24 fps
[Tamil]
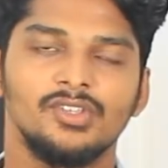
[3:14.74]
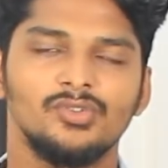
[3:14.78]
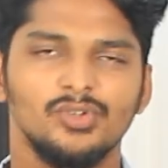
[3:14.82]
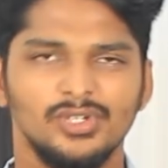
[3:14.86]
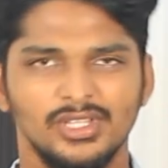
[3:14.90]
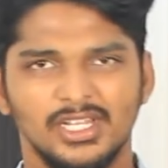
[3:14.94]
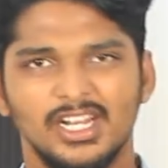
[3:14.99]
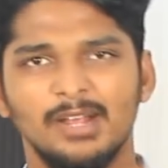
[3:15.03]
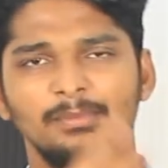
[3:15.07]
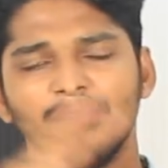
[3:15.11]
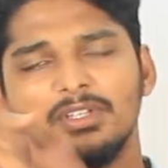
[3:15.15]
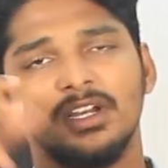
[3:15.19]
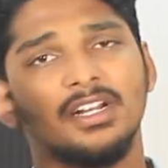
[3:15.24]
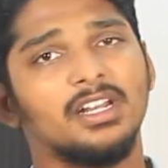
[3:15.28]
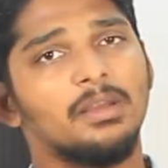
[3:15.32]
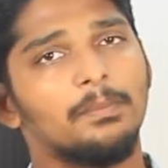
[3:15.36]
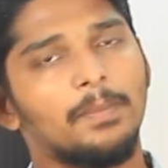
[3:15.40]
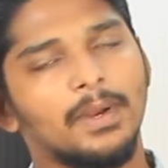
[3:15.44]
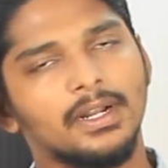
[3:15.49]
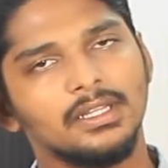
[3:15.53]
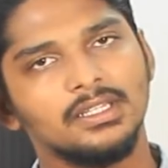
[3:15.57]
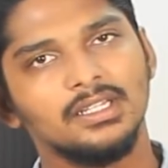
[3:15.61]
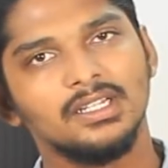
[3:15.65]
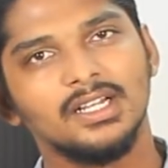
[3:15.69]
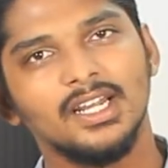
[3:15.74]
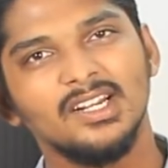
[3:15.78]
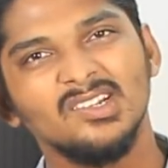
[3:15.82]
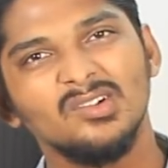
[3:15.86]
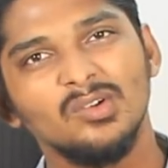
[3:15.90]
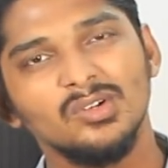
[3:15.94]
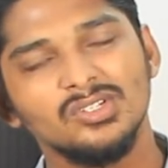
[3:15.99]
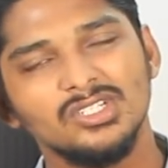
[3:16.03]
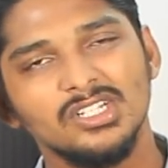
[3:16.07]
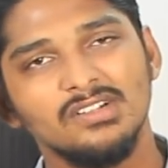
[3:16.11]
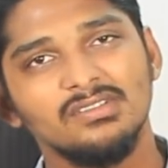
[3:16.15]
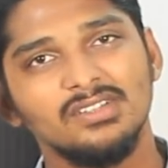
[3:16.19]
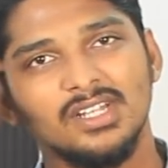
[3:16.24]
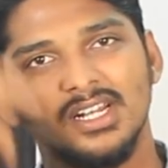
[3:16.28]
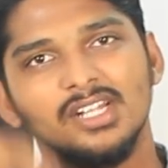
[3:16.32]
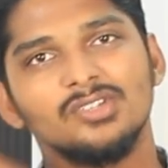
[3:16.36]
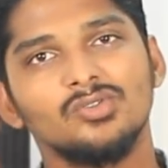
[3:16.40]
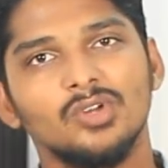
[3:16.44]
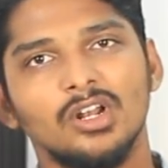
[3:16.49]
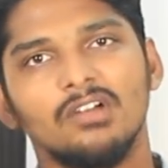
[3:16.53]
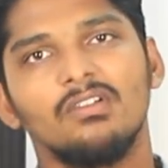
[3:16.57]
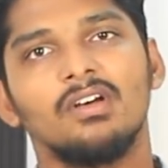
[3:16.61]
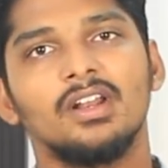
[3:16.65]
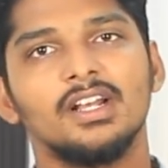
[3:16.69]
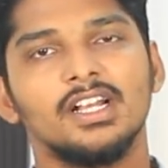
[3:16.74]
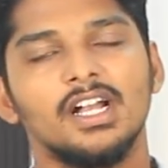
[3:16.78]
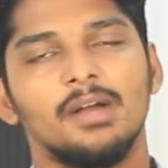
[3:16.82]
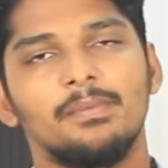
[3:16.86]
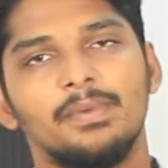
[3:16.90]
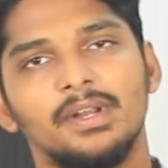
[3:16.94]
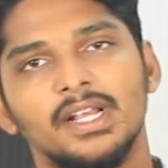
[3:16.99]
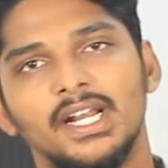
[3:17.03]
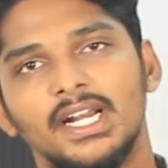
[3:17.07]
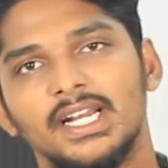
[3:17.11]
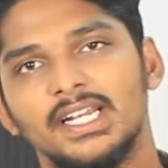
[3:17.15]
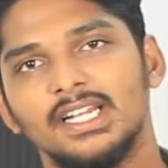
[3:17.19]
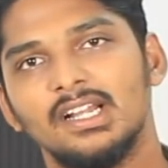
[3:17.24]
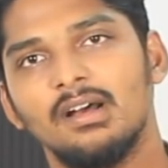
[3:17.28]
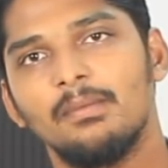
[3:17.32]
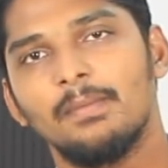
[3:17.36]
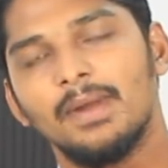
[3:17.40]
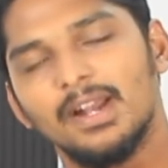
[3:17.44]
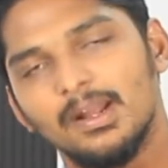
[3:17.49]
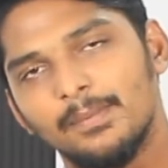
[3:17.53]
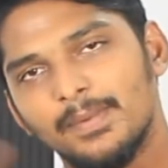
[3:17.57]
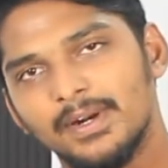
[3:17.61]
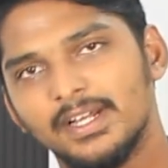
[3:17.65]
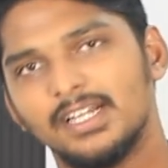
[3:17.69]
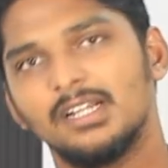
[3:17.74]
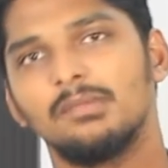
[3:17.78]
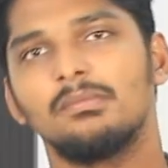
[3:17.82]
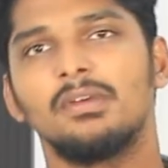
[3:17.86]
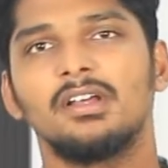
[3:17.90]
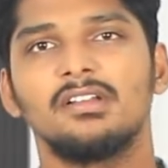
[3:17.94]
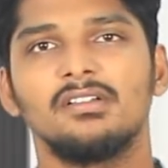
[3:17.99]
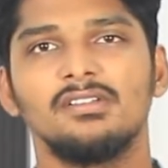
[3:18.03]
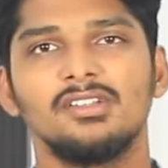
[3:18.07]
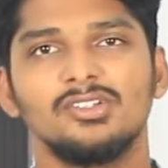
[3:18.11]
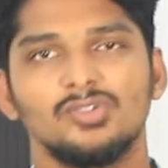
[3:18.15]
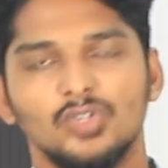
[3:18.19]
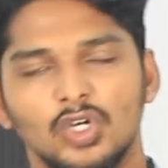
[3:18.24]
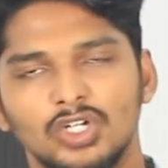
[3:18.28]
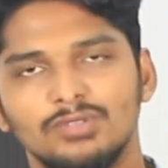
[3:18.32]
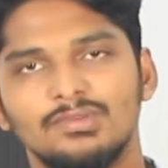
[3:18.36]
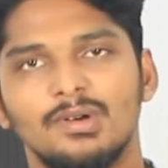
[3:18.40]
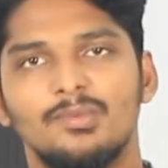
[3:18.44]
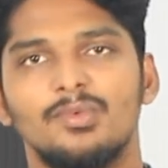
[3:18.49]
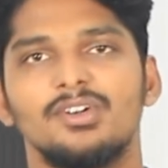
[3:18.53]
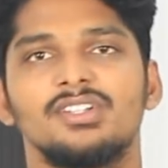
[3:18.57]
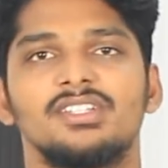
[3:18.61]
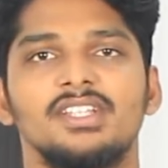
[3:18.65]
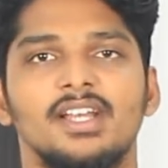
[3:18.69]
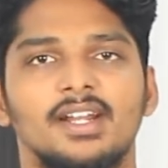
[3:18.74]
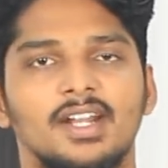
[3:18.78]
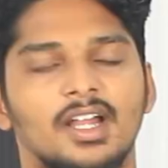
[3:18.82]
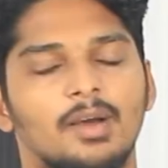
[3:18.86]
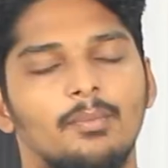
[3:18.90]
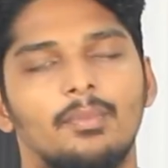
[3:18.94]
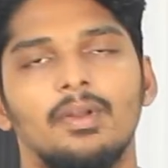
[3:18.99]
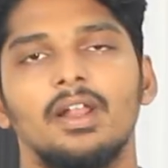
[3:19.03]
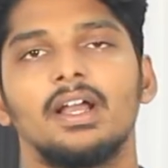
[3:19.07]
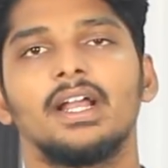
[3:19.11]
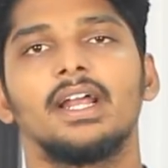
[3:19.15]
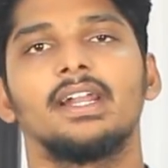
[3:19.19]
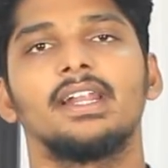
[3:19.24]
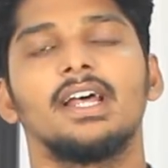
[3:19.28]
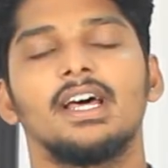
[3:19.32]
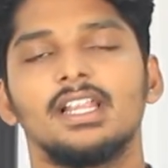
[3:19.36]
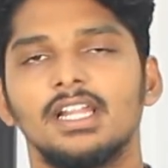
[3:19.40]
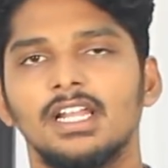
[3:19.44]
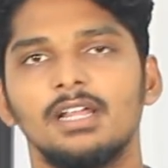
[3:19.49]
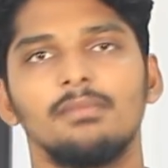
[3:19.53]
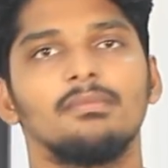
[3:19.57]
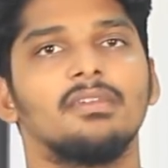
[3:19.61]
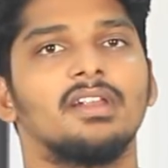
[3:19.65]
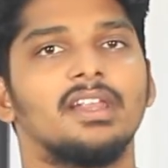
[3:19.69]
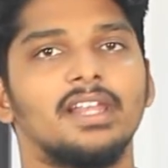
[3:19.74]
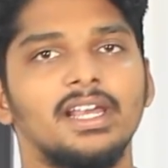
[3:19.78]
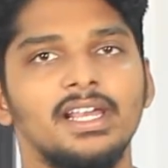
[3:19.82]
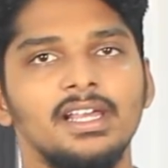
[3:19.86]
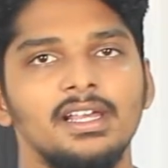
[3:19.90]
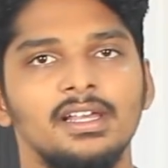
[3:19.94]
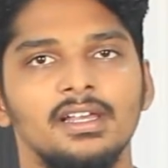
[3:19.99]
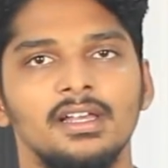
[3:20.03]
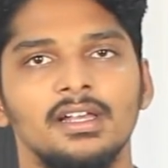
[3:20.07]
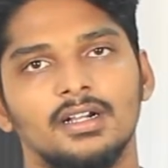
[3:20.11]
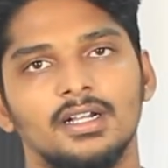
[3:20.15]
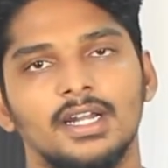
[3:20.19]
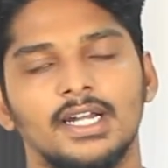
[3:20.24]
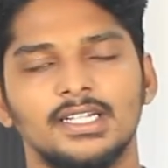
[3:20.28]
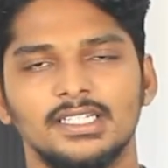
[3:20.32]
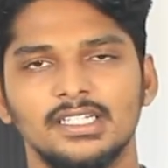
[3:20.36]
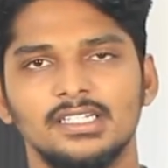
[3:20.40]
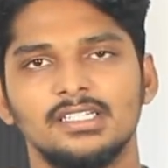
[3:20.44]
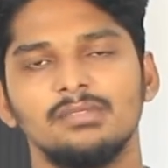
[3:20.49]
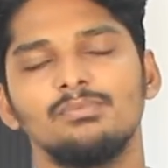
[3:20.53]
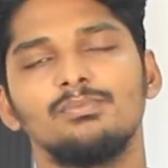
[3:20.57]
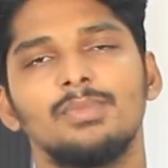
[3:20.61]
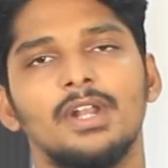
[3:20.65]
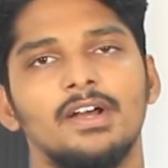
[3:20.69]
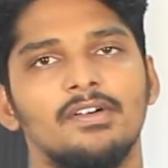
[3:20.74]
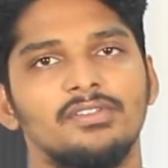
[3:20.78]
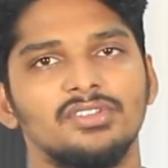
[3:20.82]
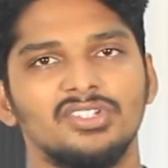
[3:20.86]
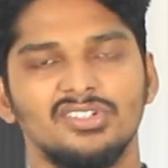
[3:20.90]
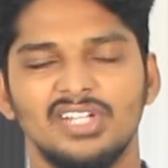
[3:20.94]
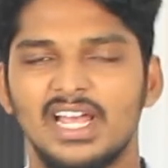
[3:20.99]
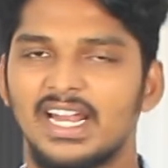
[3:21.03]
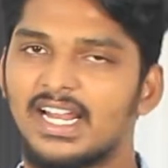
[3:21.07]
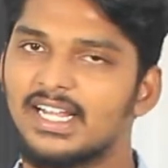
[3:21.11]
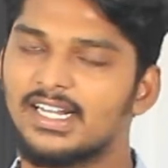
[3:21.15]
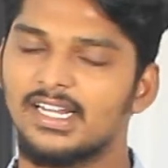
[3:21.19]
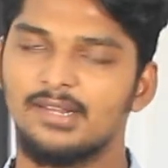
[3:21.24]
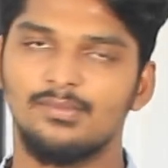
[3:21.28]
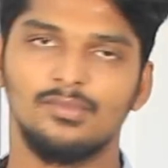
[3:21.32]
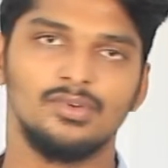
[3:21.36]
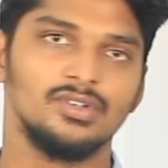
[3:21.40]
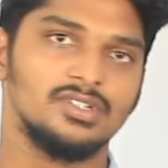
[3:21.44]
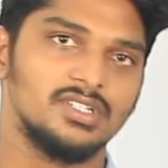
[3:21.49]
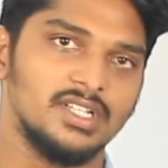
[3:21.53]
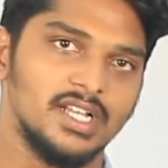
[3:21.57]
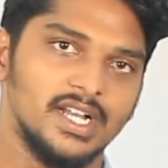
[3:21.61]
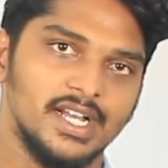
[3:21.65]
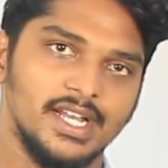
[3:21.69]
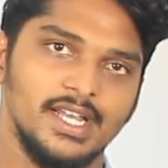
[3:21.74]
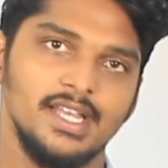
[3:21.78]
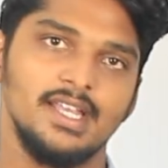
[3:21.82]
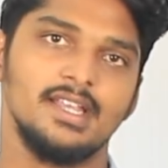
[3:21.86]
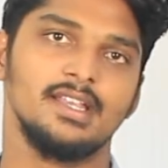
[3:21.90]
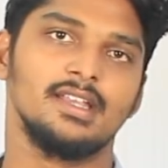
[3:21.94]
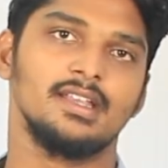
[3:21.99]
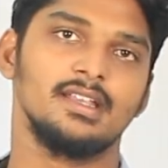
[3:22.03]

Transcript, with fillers: ஸோ இதெல்லாம் தாண்டி படத்தில் கன்க்ளூஷனாக வந்து என்ன சொல்ல வராங்க அப்படின்னு கேட்டிங்கன்னா பல படங்கள் மாதிரி வந்து சோகமா முடிச்சாங்களா அப்படிலாம் கேட்டால் அதெல்லாம் இல்லை கடைசியில் சிம்பிளாக வந்து டைலாக்லேயே முடிச்சிட்டாங்க